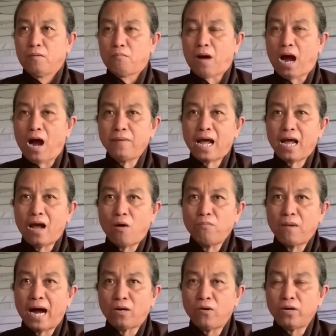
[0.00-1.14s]
mà hôm nay ông
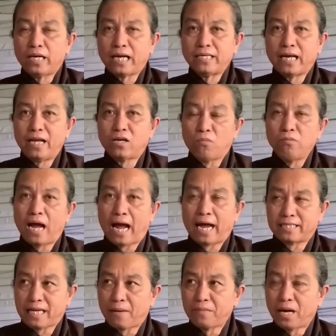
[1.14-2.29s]
ba nói cách đây cũng hàng
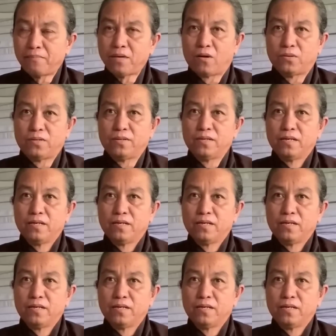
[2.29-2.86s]
trăm năm rồi